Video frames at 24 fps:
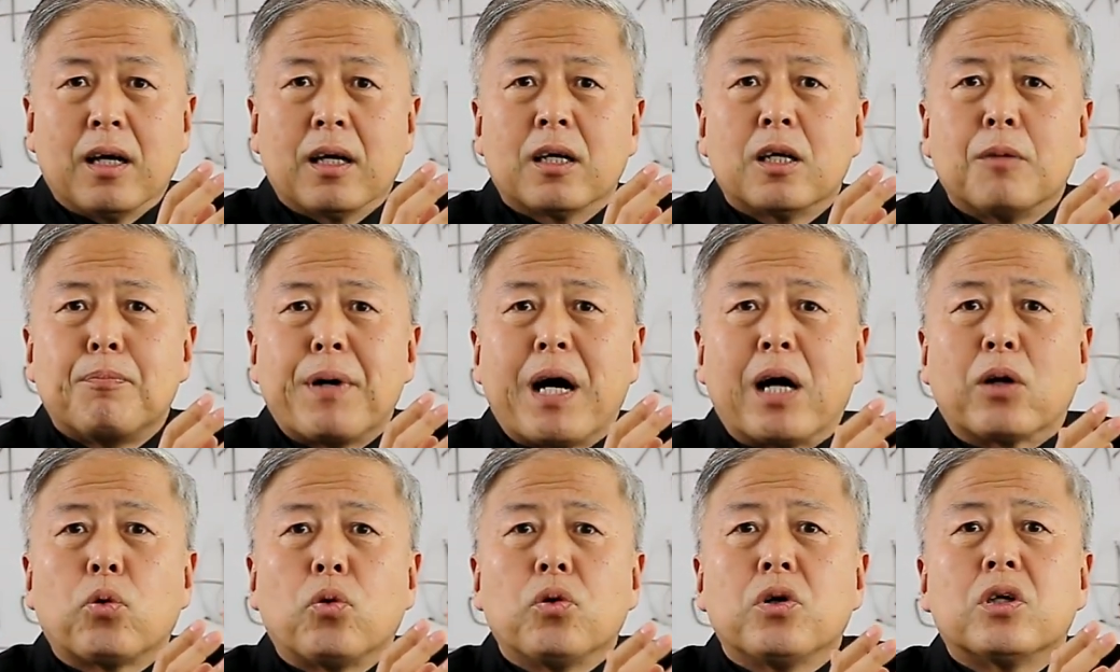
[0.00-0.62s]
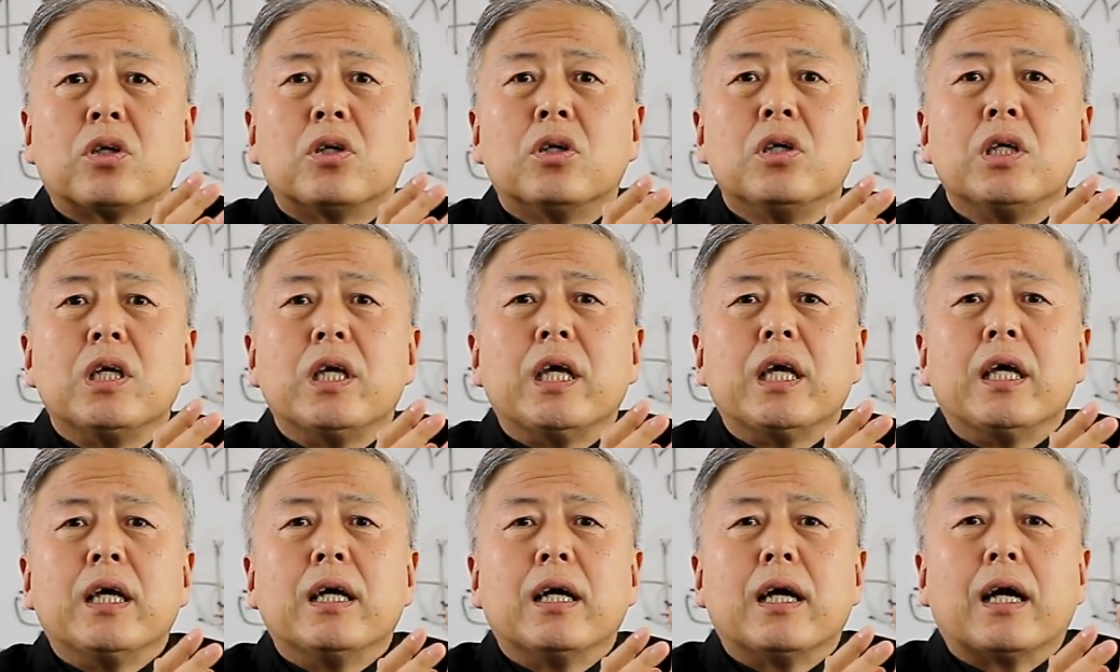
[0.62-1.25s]
그 바로 그
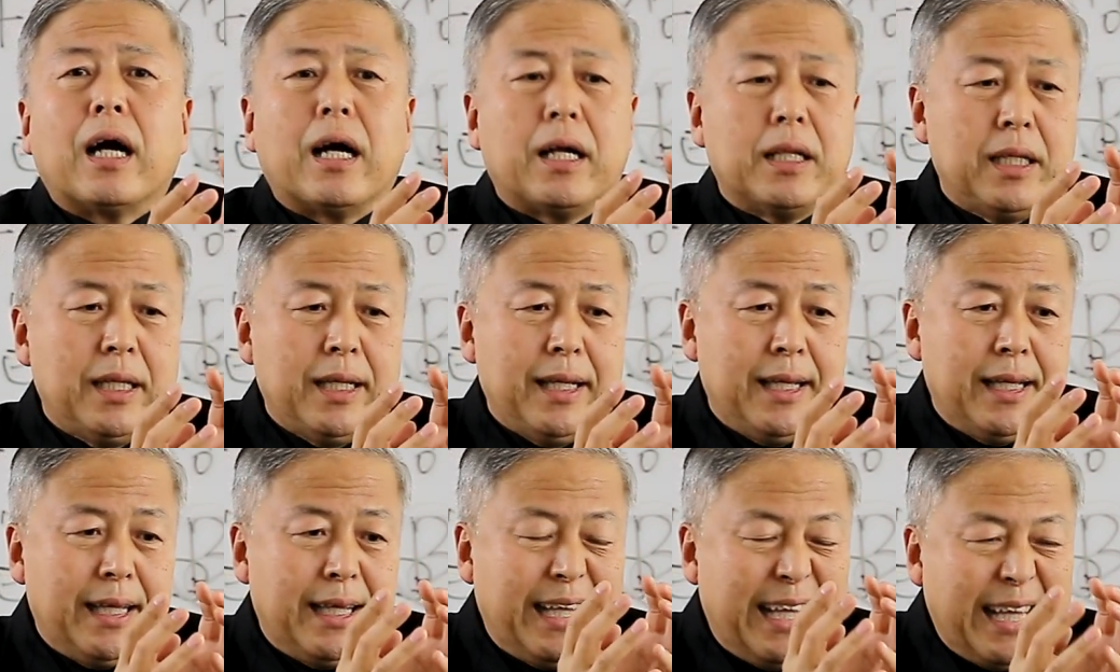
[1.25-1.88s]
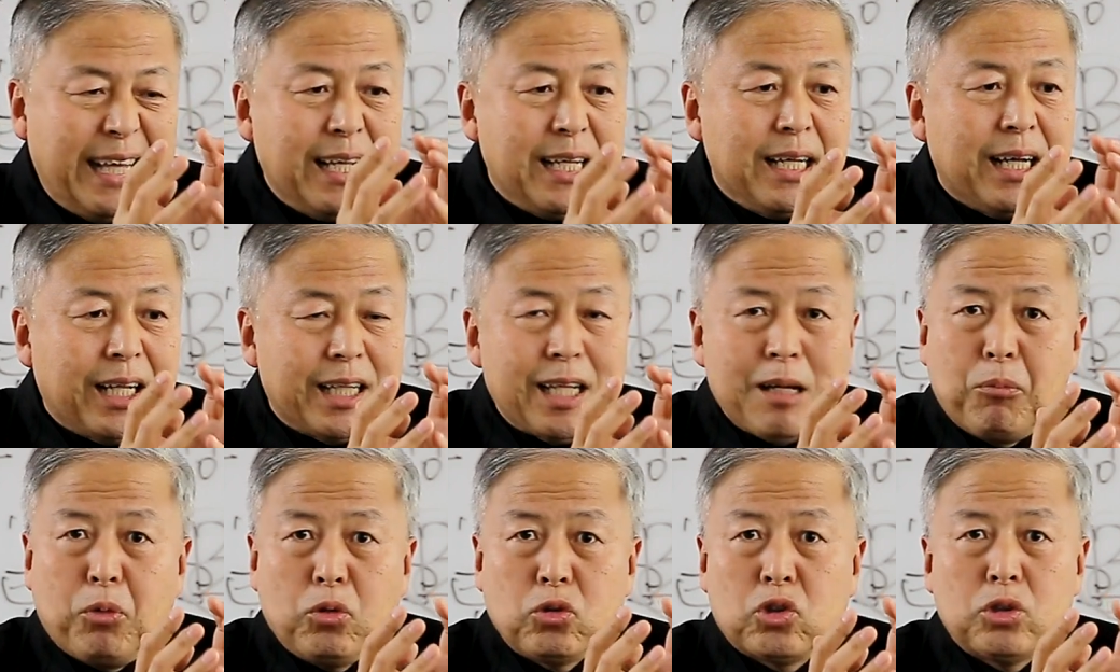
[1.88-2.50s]
인간이
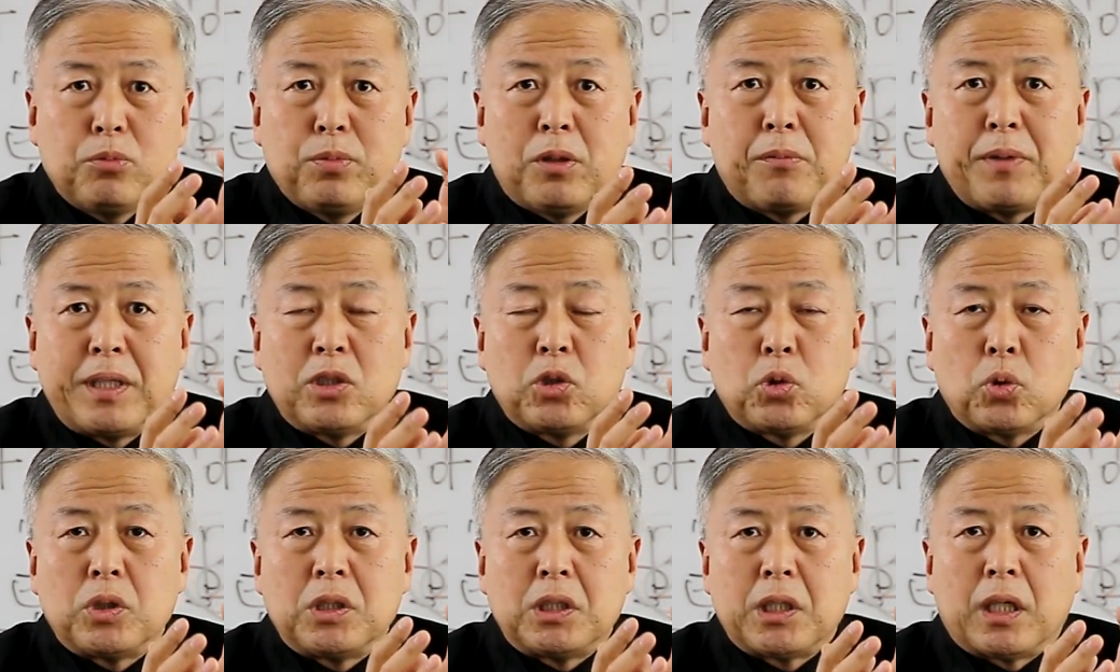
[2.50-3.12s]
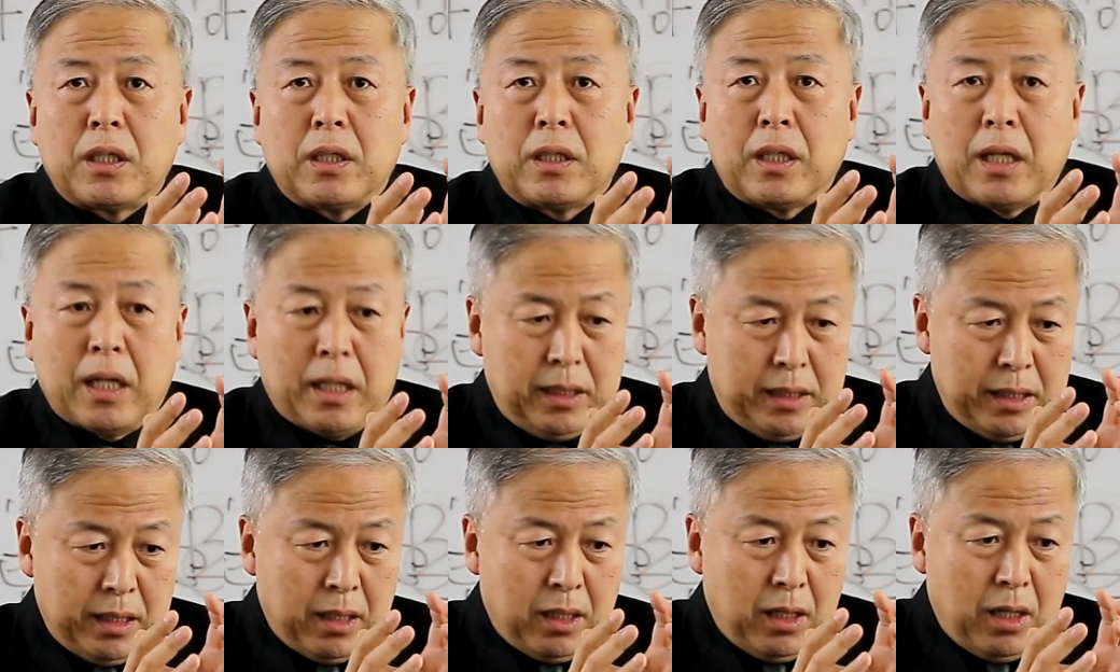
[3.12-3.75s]
인간의 모습으로만 존재하는 게
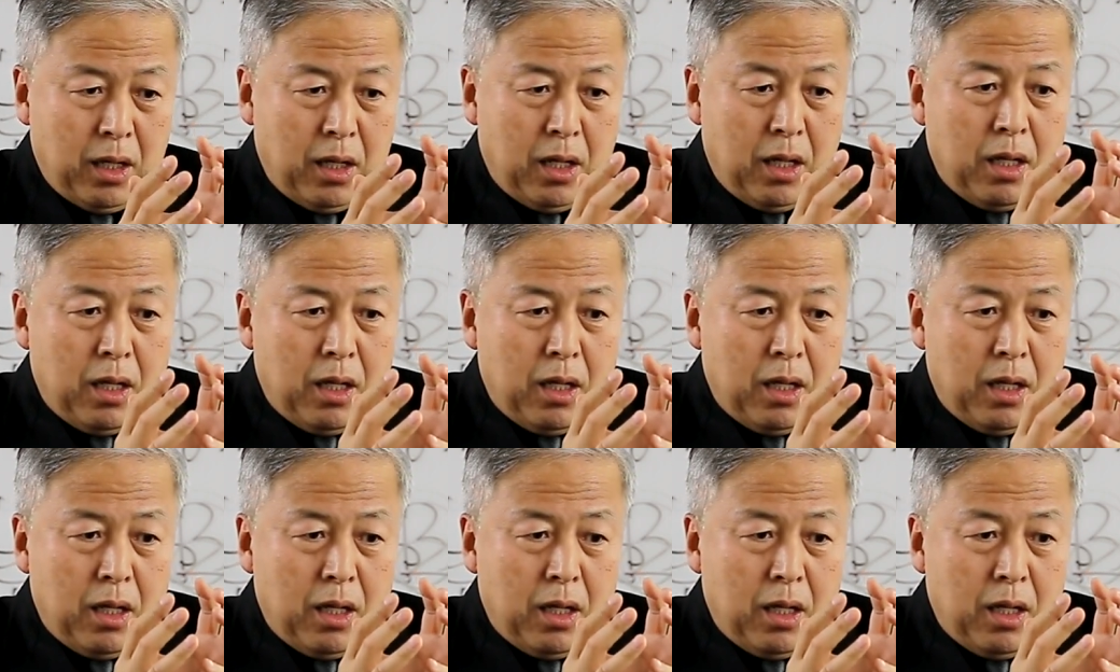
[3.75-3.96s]
아니라